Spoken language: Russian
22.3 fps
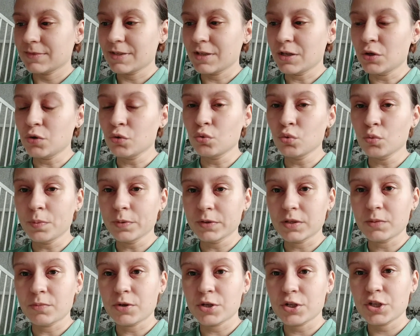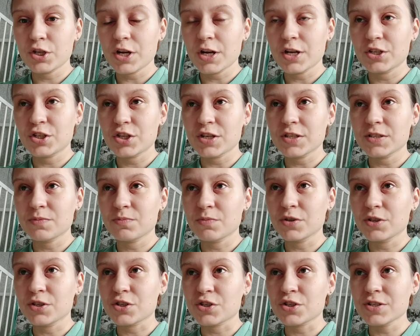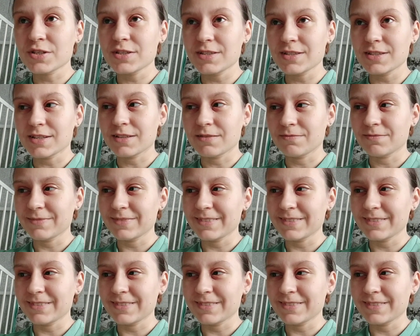Ютуб это большая часть моей жизни.